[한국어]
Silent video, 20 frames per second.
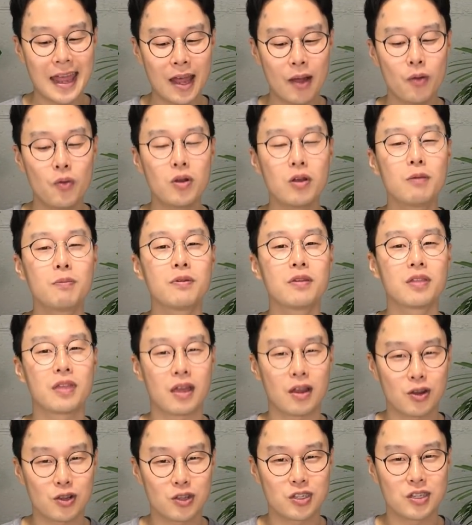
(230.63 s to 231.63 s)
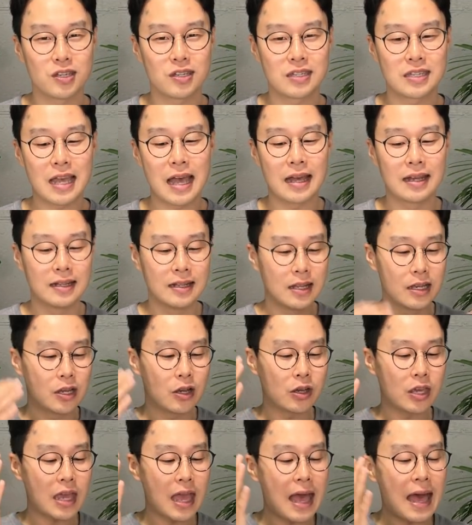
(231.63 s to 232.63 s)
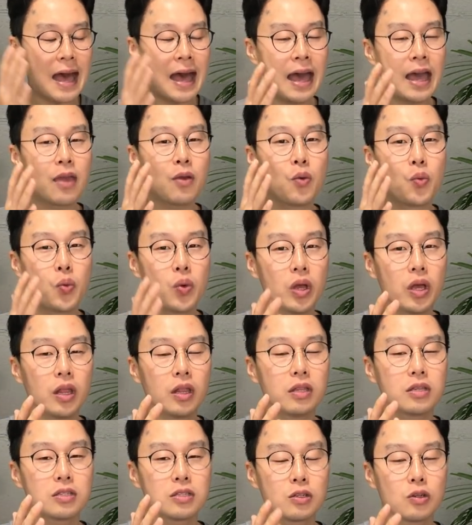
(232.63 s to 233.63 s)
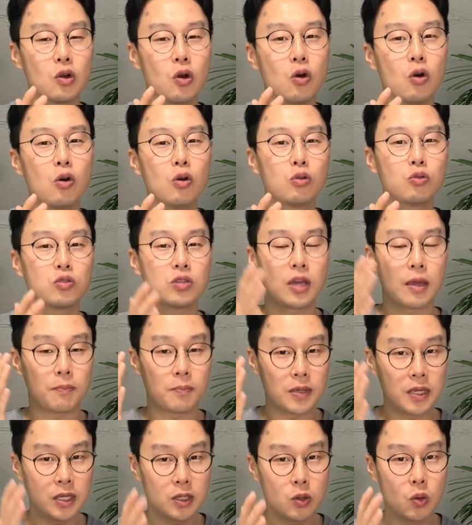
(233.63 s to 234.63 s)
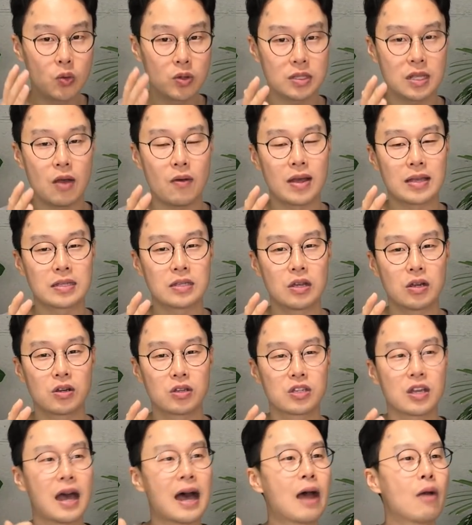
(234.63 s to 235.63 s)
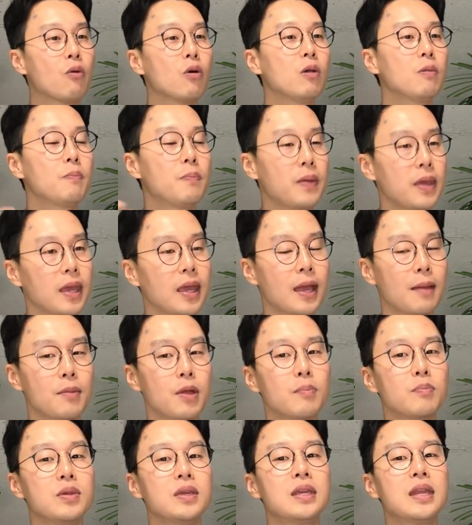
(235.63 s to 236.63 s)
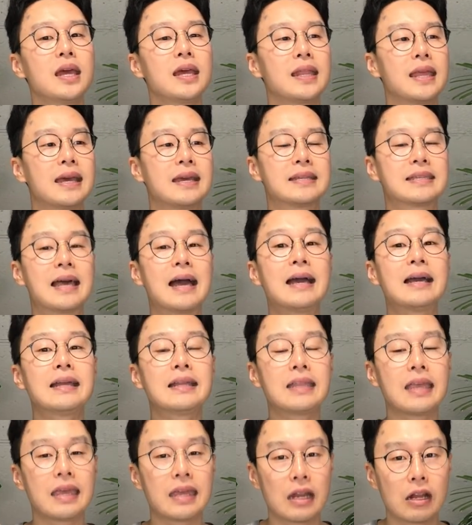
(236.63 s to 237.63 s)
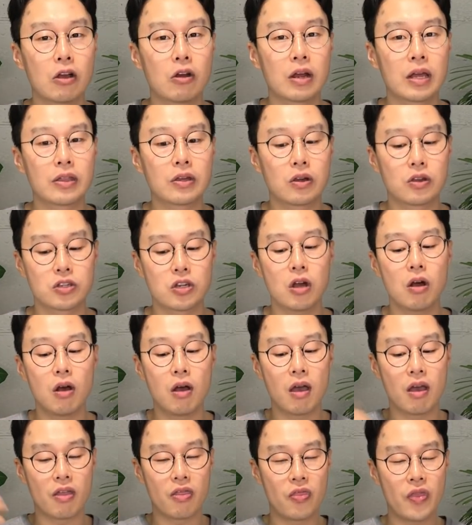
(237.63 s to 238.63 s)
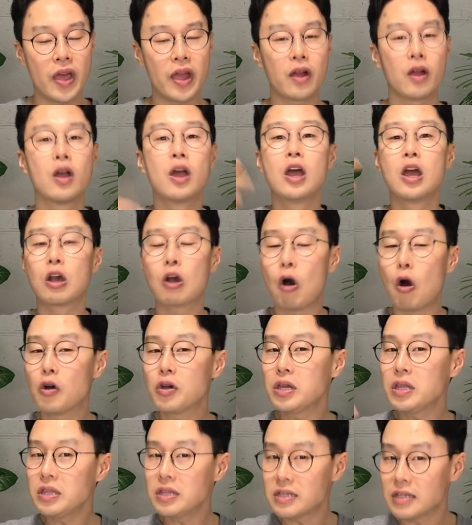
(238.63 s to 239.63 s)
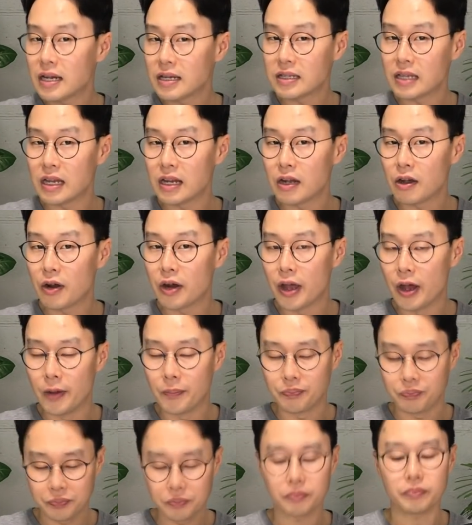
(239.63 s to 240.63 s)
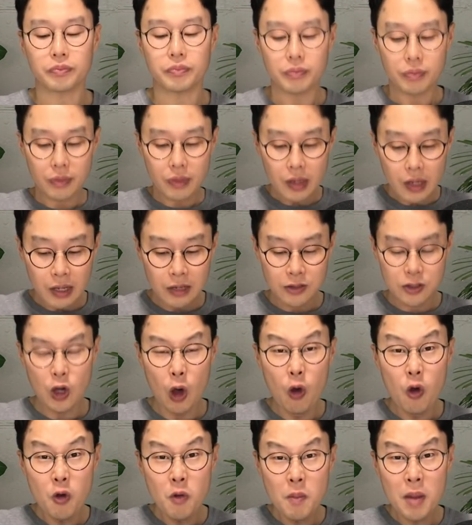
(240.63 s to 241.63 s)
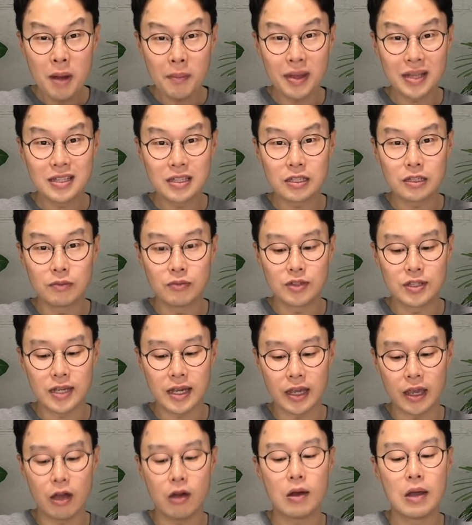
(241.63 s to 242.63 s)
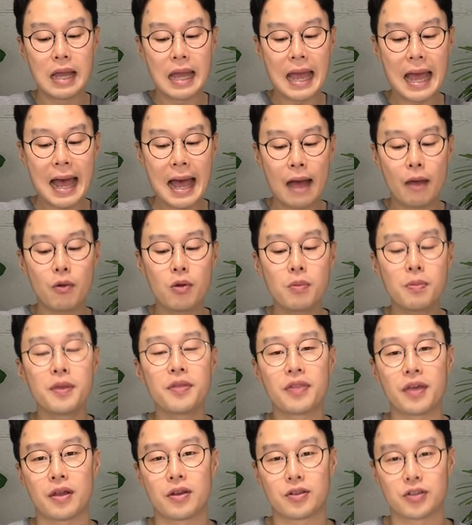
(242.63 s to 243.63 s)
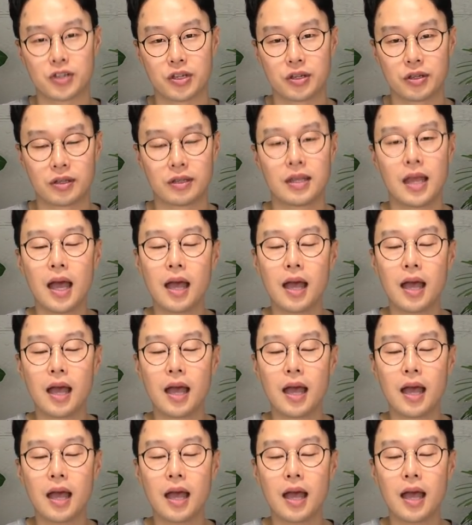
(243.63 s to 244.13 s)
I will be there soon. 자, 여기 I will 쓰고 뒤에 비동사 왔어요. 그죠? I will be 하면 미래 내 상태일 거라는 거죠. There. 거기 있는 상태일 거래요. 정말 많이 쓰는 문장이에요. I will be there soon.